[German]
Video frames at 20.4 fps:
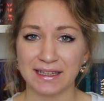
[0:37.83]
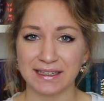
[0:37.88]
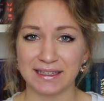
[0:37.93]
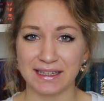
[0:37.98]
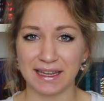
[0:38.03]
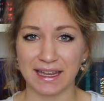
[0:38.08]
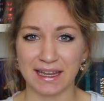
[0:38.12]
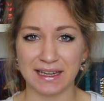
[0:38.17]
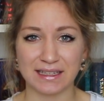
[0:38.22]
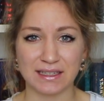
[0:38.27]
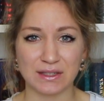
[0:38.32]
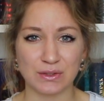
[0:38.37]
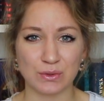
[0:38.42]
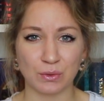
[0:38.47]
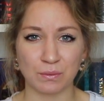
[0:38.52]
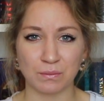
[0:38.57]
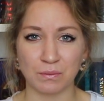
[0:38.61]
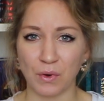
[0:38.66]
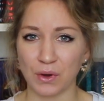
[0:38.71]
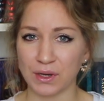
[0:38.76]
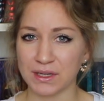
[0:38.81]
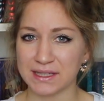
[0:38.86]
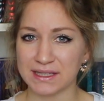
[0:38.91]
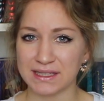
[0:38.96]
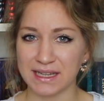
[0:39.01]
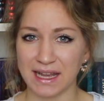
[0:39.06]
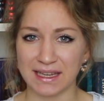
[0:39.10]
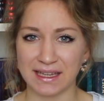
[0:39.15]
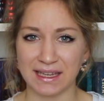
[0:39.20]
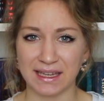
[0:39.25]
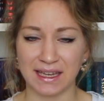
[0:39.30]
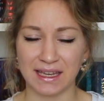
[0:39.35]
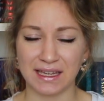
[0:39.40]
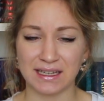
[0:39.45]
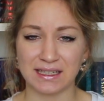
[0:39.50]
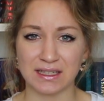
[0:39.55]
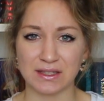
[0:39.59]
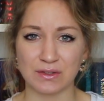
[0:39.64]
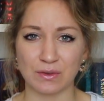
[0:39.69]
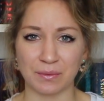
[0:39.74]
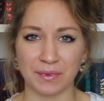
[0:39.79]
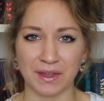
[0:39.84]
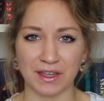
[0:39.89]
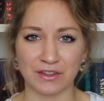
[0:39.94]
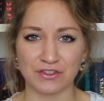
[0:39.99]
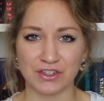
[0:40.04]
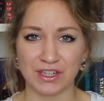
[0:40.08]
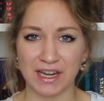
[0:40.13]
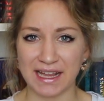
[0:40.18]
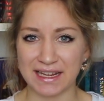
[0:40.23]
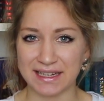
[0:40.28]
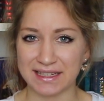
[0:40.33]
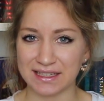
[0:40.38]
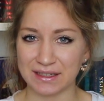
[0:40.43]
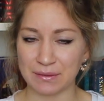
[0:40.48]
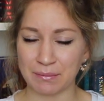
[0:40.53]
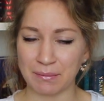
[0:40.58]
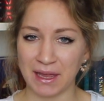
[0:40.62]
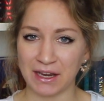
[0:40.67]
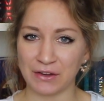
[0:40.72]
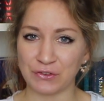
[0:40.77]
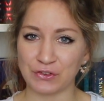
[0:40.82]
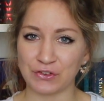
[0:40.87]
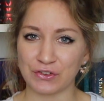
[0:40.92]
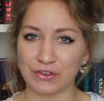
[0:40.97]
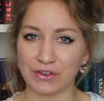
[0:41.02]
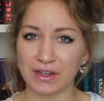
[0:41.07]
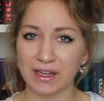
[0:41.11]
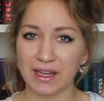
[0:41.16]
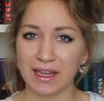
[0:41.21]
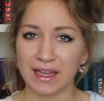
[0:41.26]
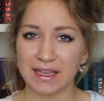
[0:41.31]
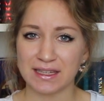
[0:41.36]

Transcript: Hier geht es um Monster, hier geht es um das Schlechte im Menschen.